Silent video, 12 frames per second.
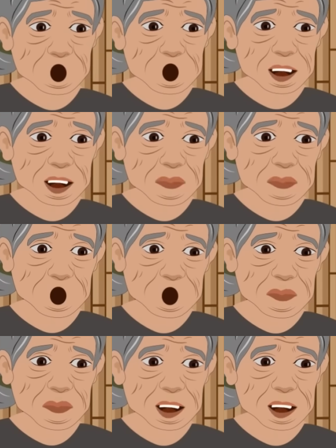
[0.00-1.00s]
Ô,
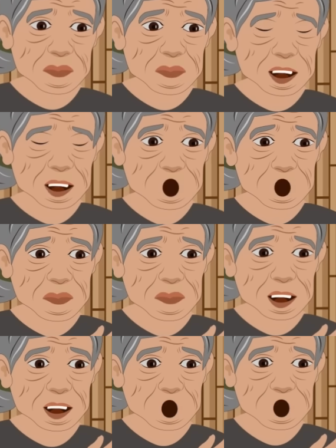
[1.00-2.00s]
ta mới ta mới chì mịp
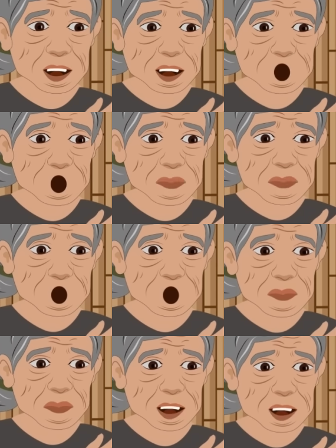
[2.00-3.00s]
hôm mên tế, ô
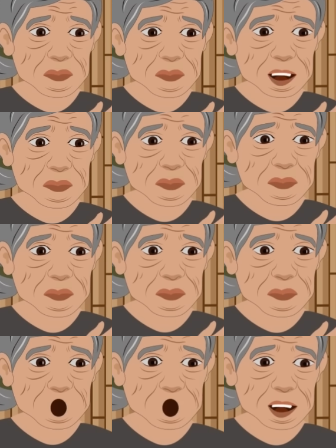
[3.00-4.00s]
sù stay sù
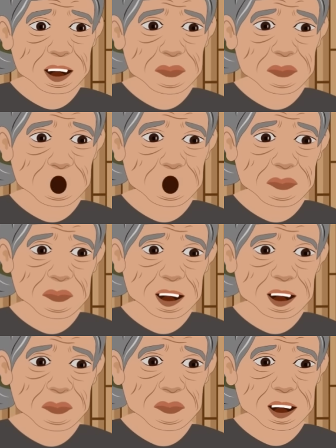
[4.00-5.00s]
stay, nhóm cứ chì nẹ
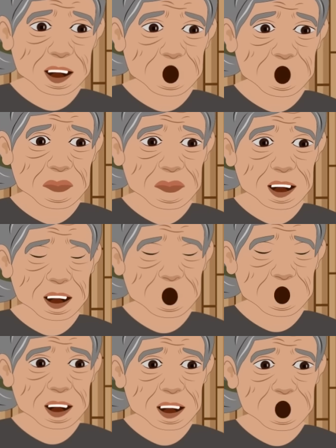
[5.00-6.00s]
chùm nô thầm ấy,
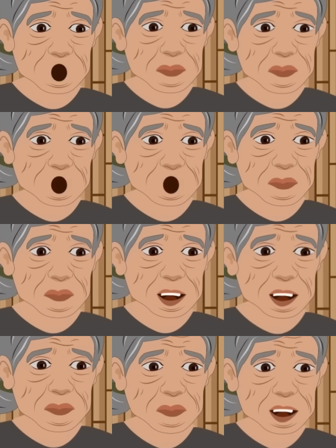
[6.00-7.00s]
nhóm mà rùa nơi
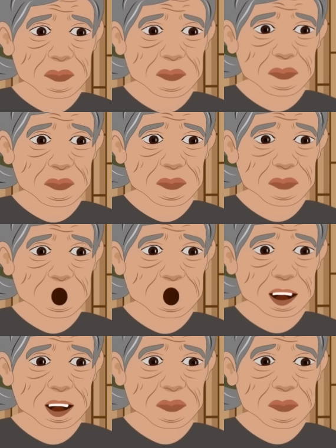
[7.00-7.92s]
tì ní pì nẹ côn